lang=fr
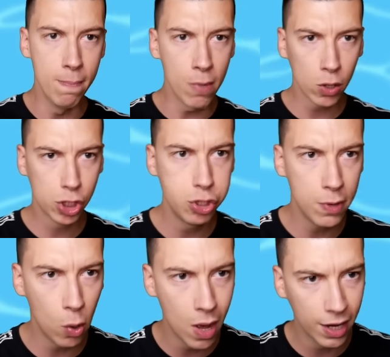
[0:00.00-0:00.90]
Manche
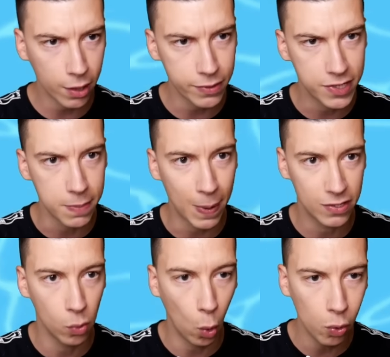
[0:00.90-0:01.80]
numéro 1 réussi.
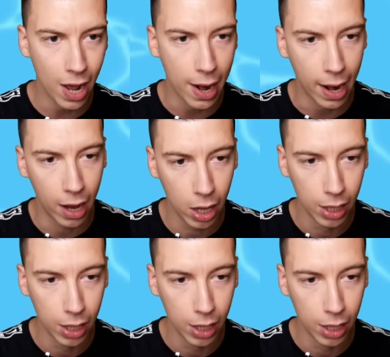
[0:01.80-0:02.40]
Passons. Ouh là là là.